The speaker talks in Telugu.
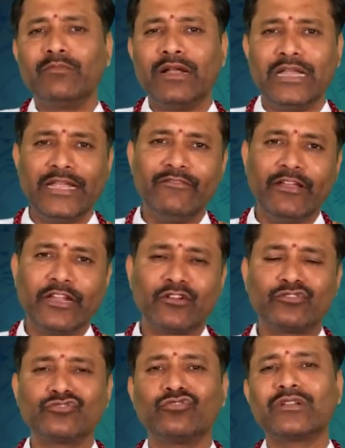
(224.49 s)
మళ్ళీ
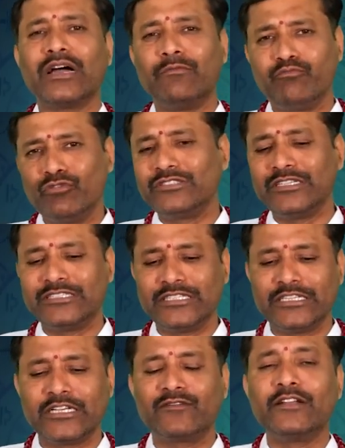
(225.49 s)
వేరొక చోట అప్పులు
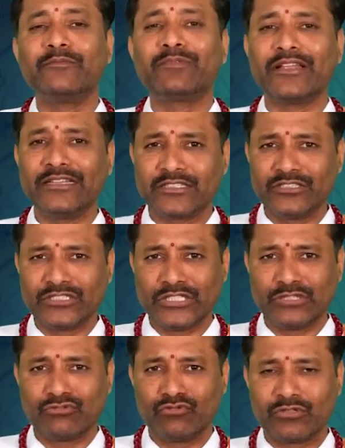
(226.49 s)
చేసేటటువంటి ప్రయత్నం
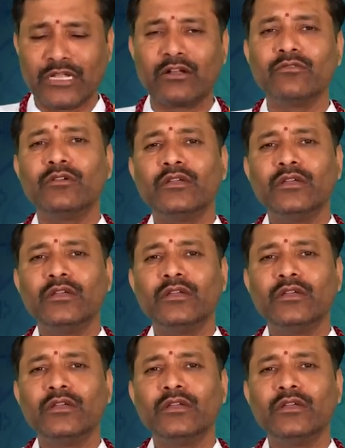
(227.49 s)
చేస్తుంటారు